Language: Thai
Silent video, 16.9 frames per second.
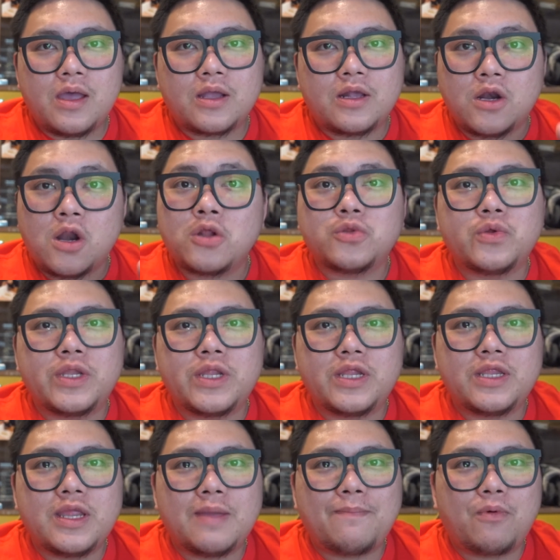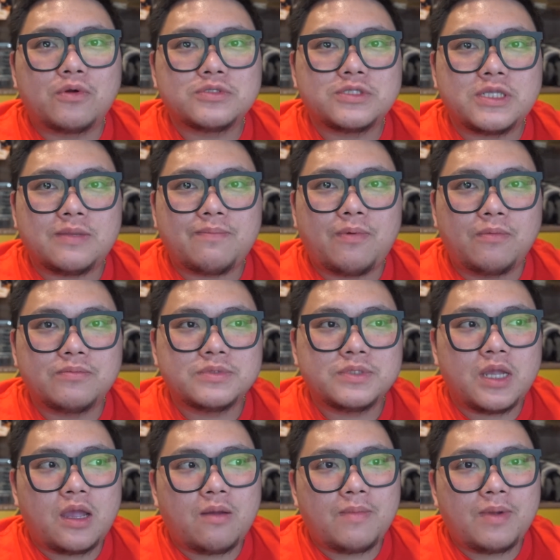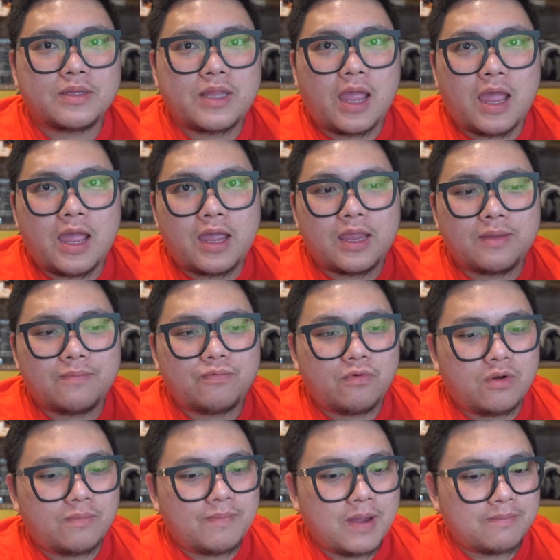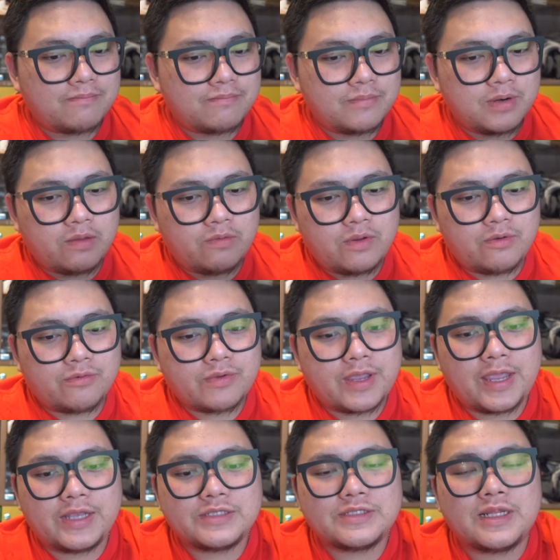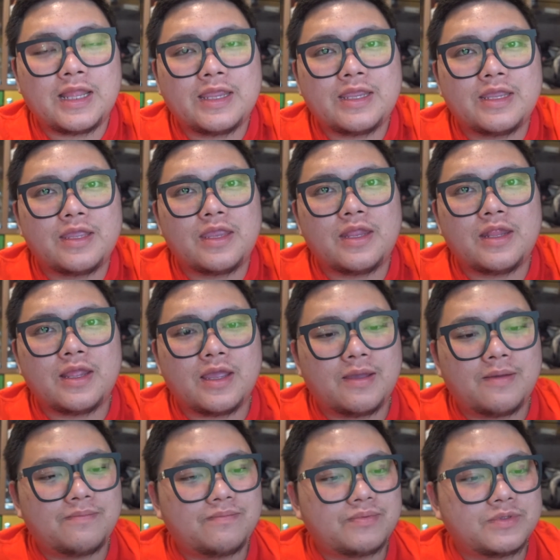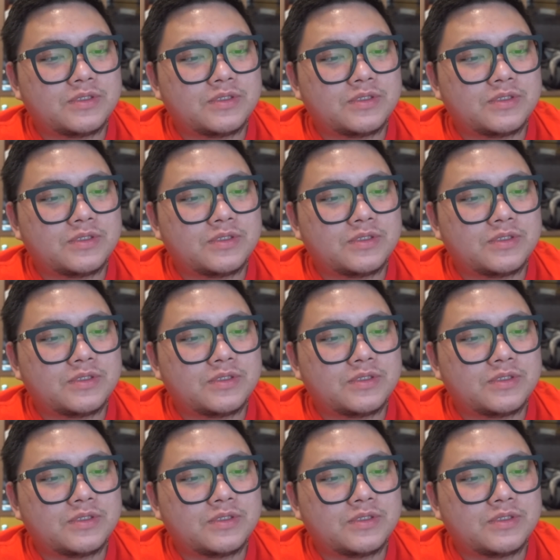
กล้องตัวนี้เนี่ยปกติผมจะเอามาถ่ายพวกแบบรีวิวเคสอะไรอย่างนี้นะครับ